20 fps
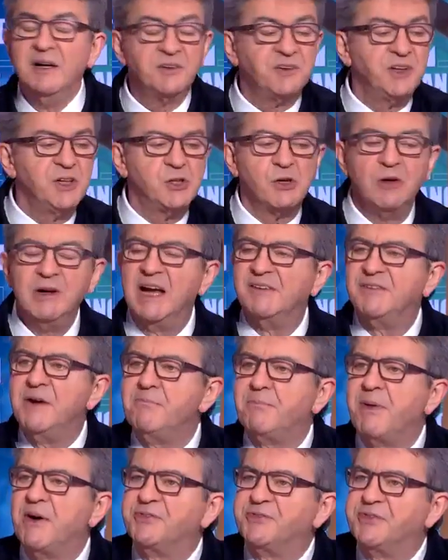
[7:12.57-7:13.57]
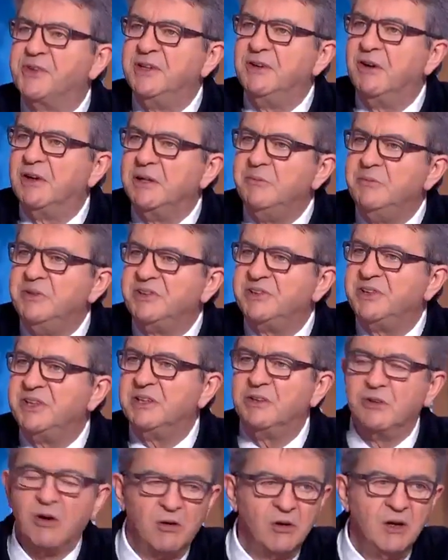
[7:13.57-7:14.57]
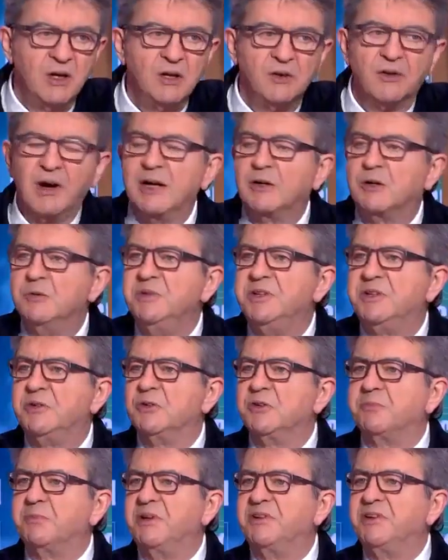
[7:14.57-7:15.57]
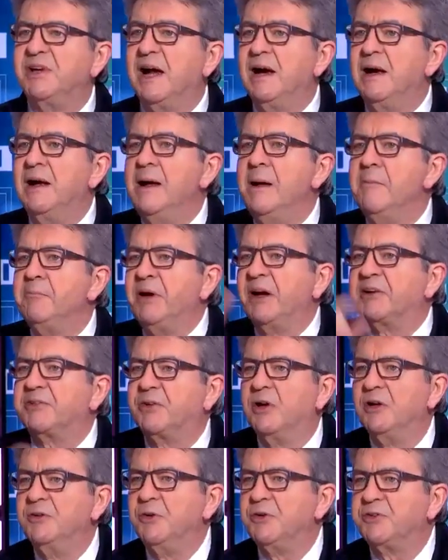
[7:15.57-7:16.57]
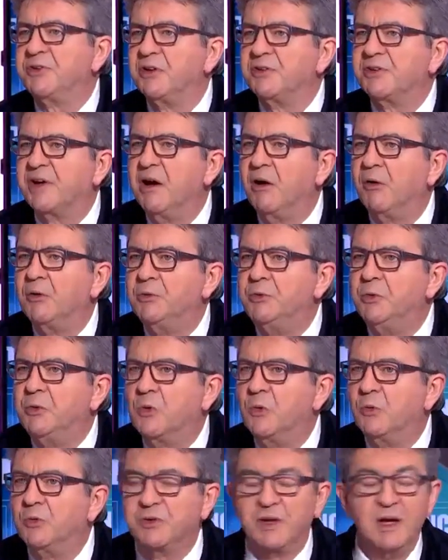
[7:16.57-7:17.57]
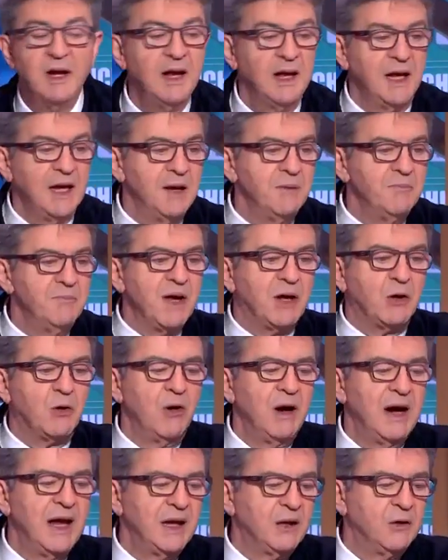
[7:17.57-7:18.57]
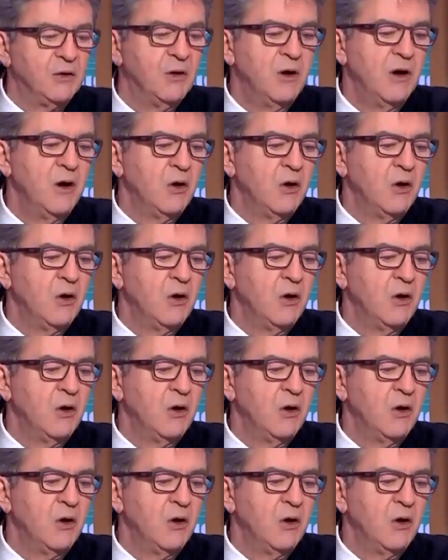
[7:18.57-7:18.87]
Si je ne l'avais pas fait dans l'hémicycle, dans, la commission spéciale, personne ne s'en serait rendu compte. Et mes collègues